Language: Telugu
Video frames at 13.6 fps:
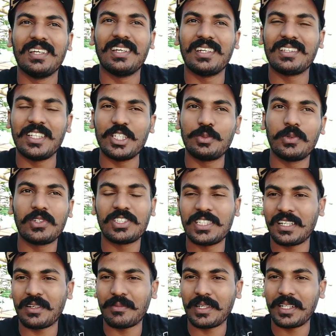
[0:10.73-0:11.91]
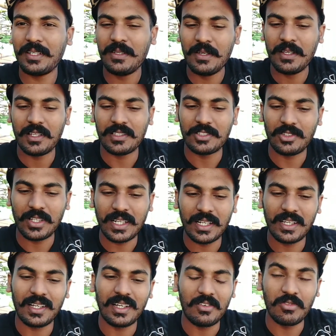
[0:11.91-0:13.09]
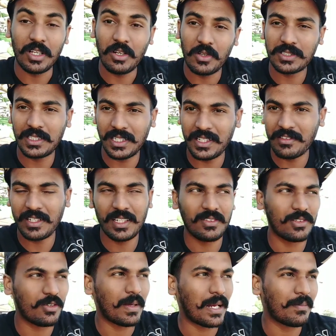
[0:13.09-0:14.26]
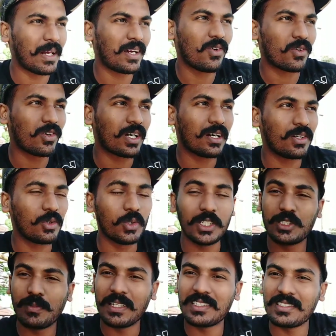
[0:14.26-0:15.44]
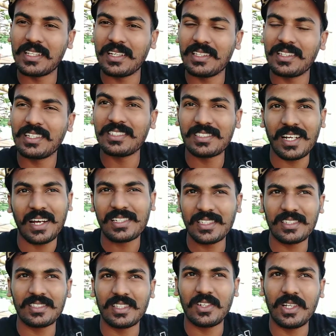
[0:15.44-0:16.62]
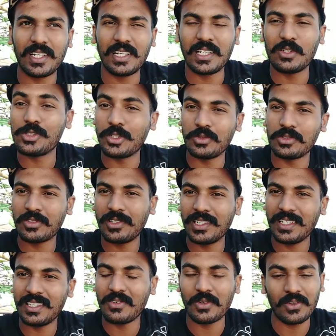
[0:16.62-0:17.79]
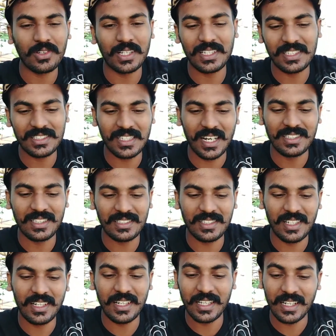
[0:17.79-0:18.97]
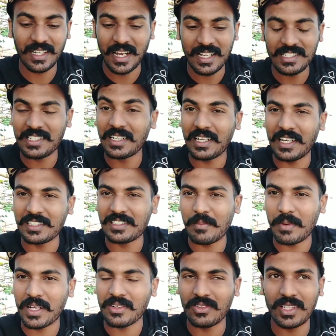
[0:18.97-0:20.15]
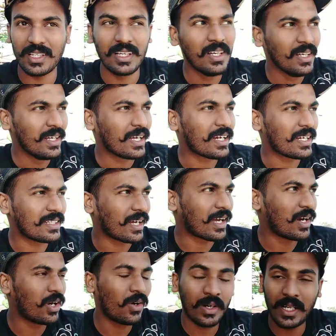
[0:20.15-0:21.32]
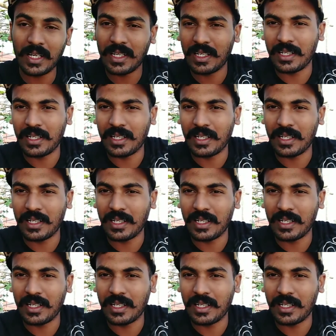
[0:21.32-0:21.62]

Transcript: uh, తేజ్పూర్ వచ్చాను అనమాట సో uh, ఇక్కడ వీలోక్స్ అనేవి నేను మెల్లమెల్లగా ఒక్కొక్క టూరిస్ట్ ప్లేసెస్ అనేది నేను స్టార్ట్ చేస్తాను అంటే లీవ్స్ చూసుకొని ఒక్కొక్కటి నేను స్టార్ట్ చేస్తాను అంటే ఇక్కడ కాజీరంగా నేషనల్ పార్క్ ఉంది ఇంకా దగ్గరలో ఉన్న